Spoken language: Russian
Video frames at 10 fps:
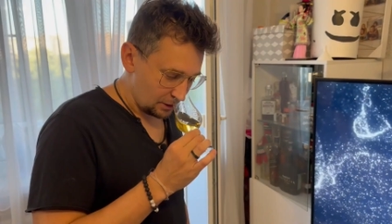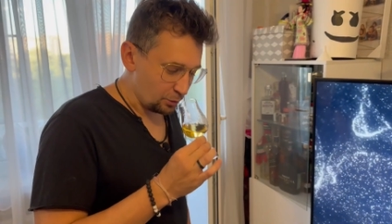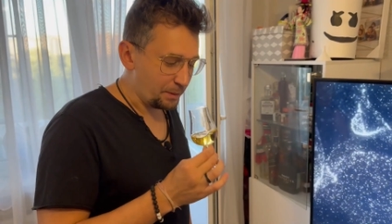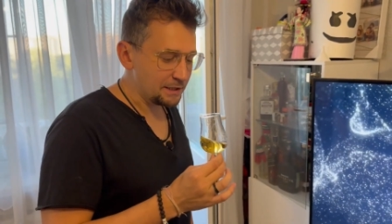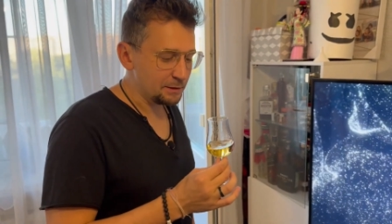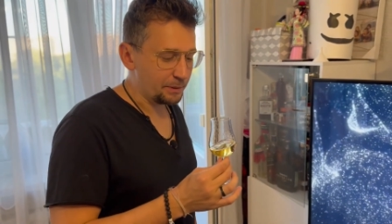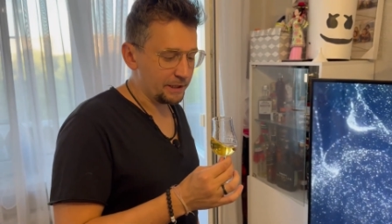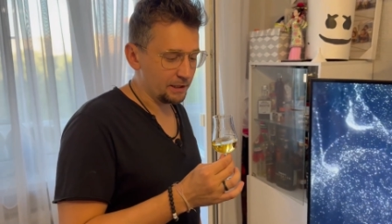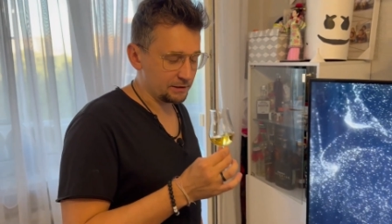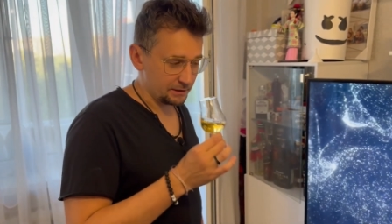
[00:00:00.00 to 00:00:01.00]
Ну, пахнет
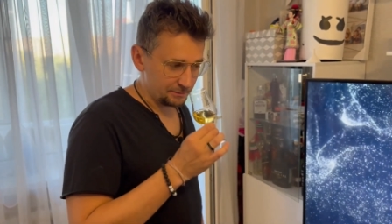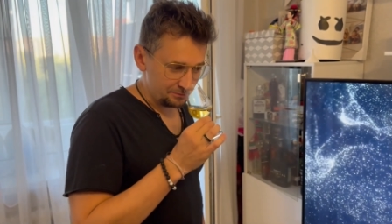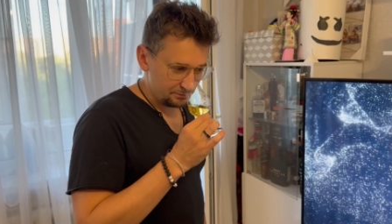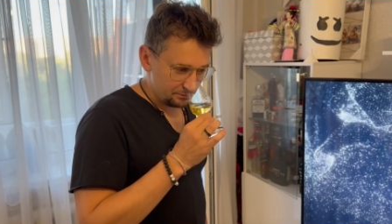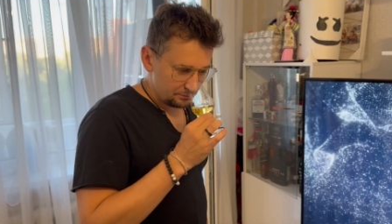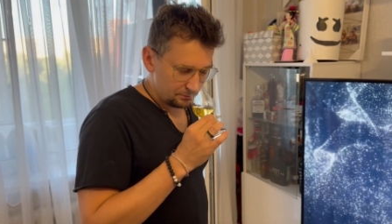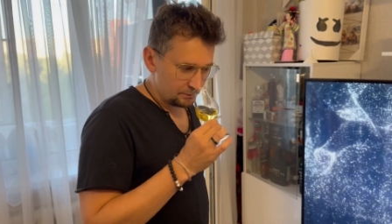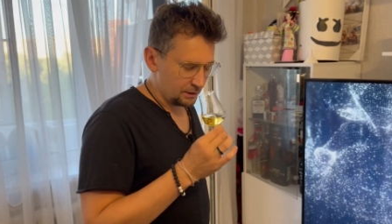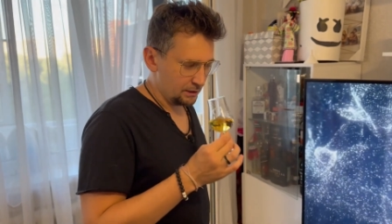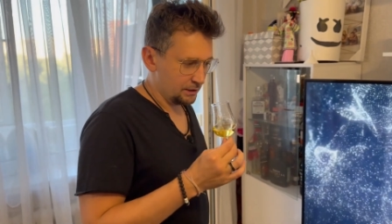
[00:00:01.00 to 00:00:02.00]
приятно
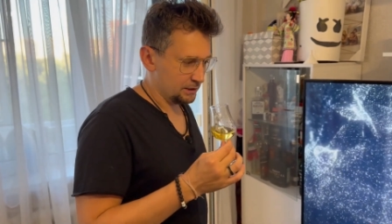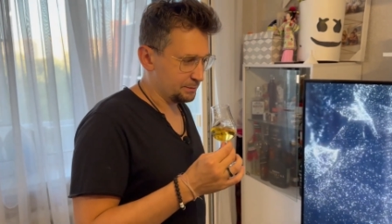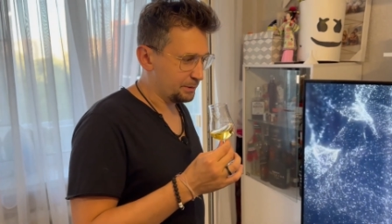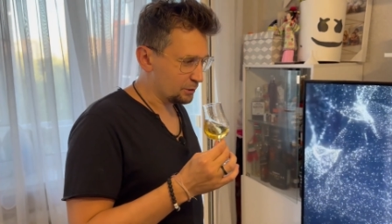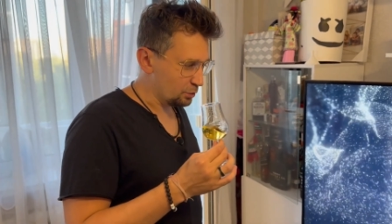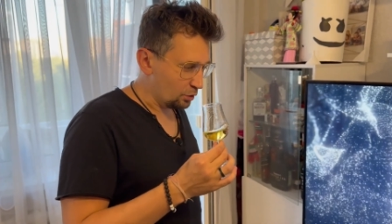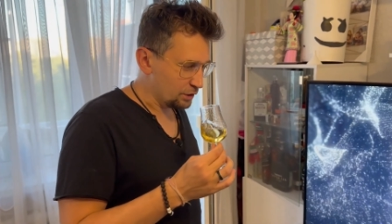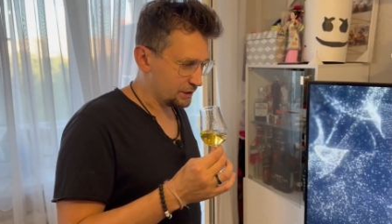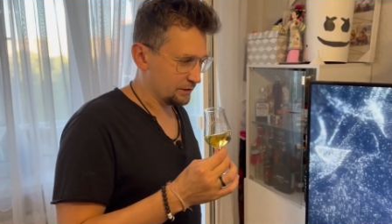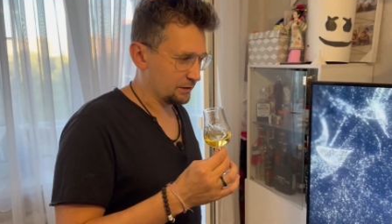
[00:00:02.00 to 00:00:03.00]
э,
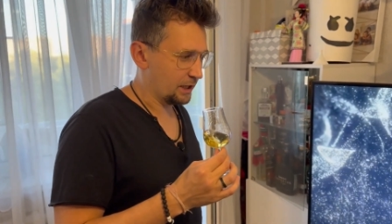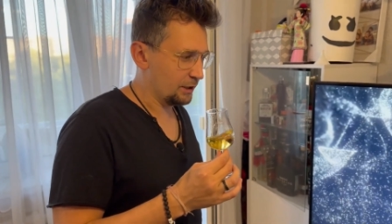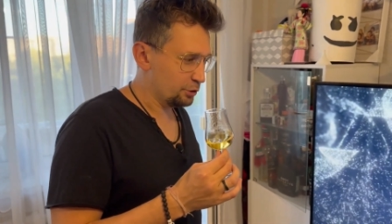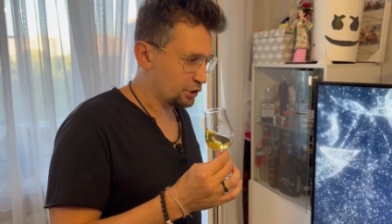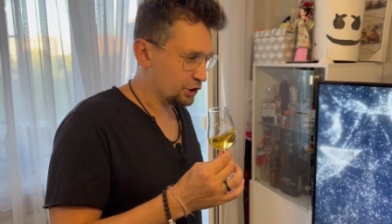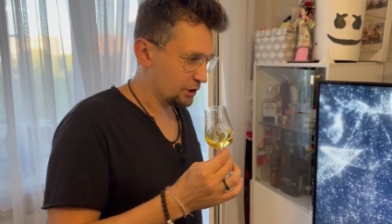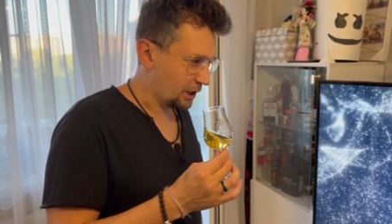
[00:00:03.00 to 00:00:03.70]
спиртуозен, колюч,